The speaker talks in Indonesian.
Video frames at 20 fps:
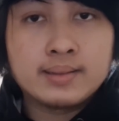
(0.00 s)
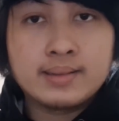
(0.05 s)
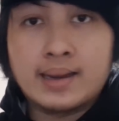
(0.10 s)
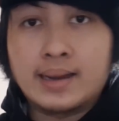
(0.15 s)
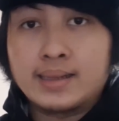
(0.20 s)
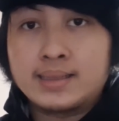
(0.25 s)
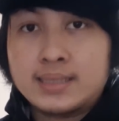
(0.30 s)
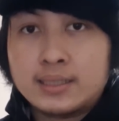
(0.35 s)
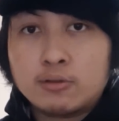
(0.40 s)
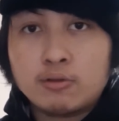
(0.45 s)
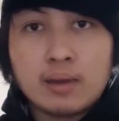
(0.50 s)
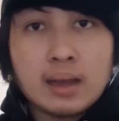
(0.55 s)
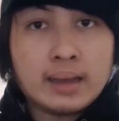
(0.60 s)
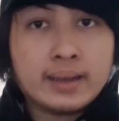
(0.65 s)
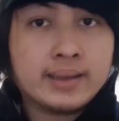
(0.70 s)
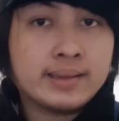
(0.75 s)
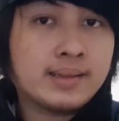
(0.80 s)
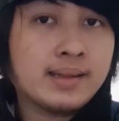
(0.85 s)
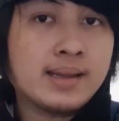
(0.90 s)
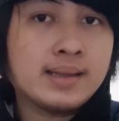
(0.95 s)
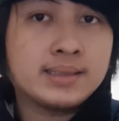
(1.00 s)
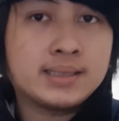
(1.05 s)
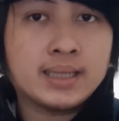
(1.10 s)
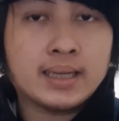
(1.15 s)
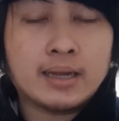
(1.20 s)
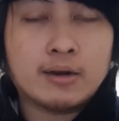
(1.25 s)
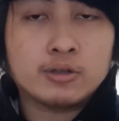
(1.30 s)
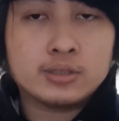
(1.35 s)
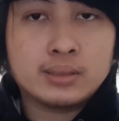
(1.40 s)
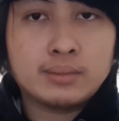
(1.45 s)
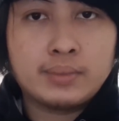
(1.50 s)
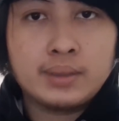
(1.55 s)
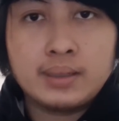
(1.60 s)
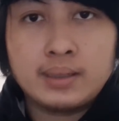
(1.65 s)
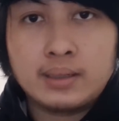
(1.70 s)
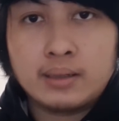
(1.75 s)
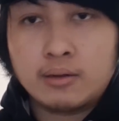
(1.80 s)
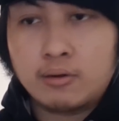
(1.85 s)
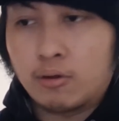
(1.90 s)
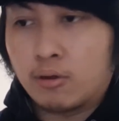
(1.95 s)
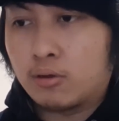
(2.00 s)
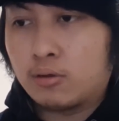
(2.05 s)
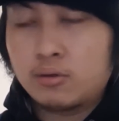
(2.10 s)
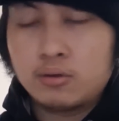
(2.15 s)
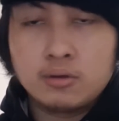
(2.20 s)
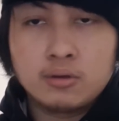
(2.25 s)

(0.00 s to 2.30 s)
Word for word: Nah, di situ kaget si Carlos Nem ini. Loh,